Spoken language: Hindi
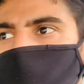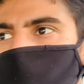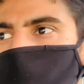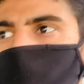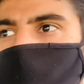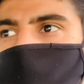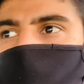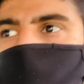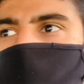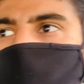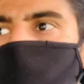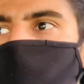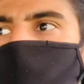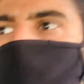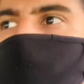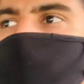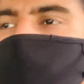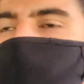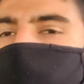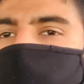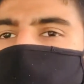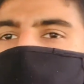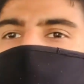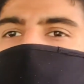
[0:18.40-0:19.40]
तो
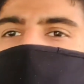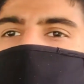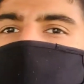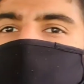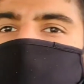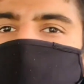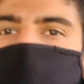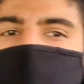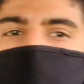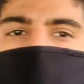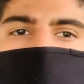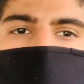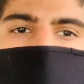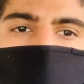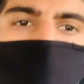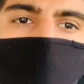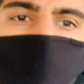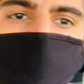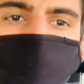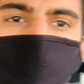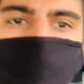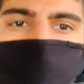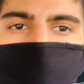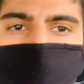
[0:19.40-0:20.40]
वहाँ से
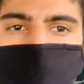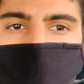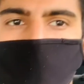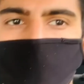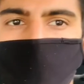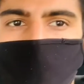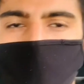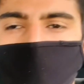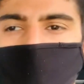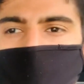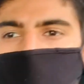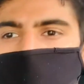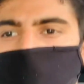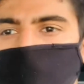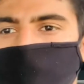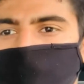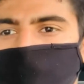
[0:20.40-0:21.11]
फ्री होके